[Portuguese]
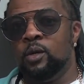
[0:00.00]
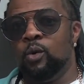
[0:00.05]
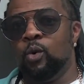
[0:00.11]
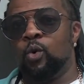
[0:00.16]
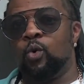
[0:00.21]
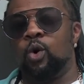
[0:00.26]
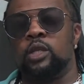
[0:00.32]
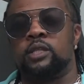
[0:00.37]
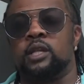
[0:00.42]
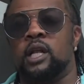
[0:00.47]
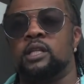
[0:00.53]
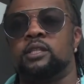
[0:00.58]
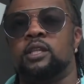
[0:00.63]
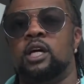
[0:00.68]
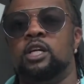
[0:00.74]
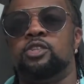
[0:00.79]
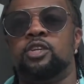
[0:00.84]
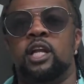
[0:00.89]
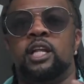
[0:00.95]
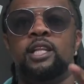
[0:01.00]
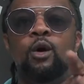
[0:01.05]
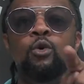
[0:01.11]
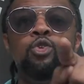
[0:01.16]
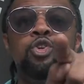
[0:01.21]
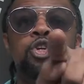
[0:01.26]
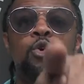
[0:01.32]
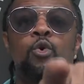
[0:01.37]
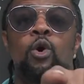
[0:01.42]
o contratante ele
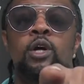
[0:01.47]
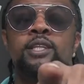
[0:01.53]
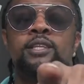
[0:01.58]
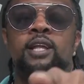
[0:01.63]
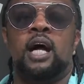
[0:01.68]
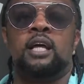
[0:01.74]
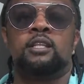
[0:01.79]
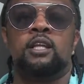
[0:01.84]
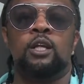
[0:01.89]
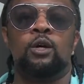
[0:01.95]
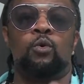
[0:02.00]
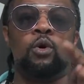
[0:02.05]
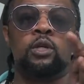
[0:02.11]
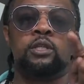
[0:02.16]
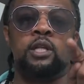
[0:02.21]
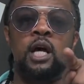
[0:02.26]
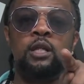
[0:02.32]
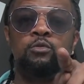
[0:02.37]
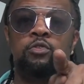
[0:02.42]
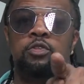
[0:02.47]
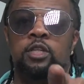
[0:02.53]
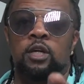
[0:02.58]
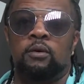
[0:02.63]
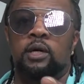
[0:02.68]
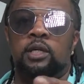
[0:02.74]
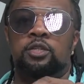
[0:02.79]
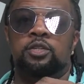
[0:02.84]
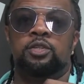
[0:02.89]
não te contrata, ele contrata o
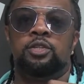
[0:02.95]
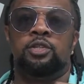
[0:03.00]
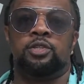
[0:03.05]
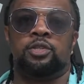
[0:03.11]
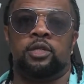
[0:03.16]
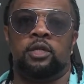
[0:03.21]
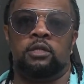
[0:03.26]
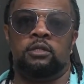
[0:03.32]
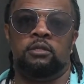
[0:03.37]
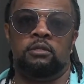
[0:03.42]
seu artista.